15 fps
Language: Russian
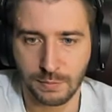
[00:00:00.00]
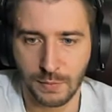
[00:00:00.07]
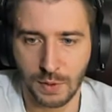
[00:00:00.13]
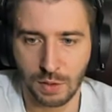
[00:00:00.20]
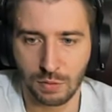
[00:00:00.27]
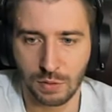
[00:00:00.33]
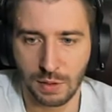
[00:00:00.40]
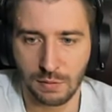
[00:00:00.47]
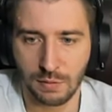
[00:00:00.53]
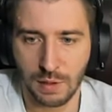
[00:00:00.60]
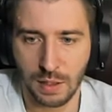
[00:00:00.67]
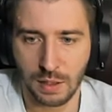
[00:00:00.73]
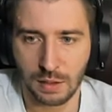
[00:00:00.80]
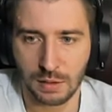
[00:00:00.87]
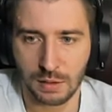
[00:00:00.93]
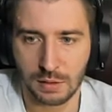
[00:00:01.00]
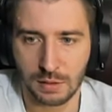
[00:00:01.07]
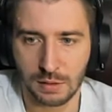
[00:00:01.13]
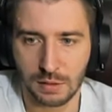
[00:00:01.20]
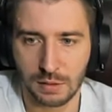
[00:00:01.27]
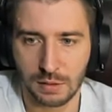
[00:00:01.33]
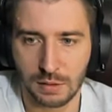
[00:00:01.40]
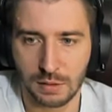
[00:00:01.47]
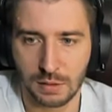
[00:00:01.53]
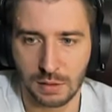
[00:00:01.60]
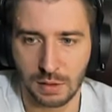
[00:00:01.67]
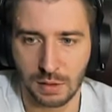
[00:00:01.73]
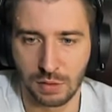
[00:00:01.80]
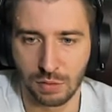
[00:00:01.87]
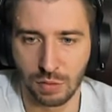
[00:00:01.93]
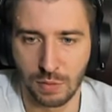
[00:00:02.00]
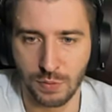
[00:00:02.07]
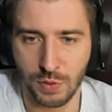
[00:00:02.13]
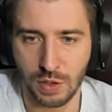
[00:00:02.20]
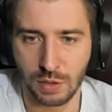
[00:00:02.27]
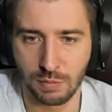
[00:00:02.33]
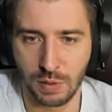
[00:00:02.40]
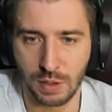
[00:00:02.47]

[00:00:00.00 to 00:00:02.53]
Ну давай. Рандомчик,